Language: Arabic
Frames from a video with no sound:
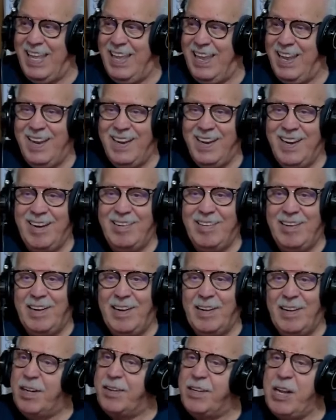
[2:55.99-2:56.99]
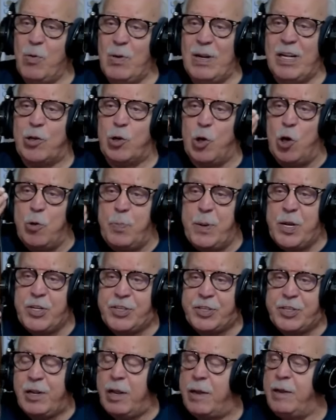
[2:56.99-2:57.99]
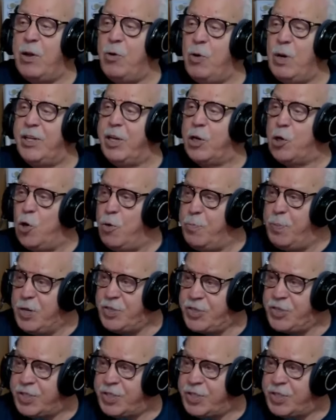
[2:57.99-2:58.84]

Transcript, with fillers: لما كيما يا ولدي كلوبيس يا ولدي كلوبيس